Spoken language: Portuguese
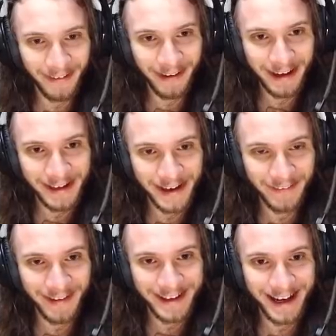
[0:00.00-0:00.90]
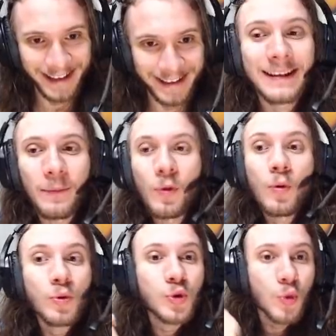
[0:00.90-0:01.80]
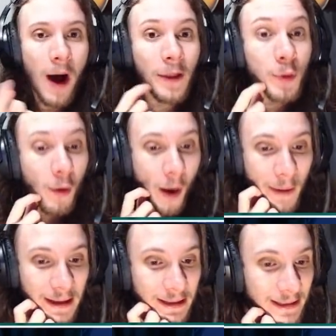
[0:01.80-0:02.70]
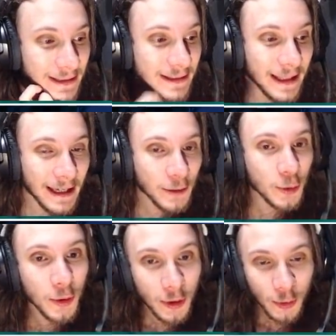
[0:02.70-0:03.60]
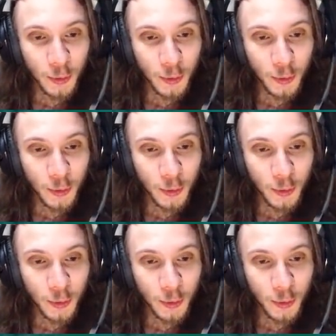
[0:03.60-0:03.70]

Olha isso, rapaziada. Damos os quatro Aquaman dentro do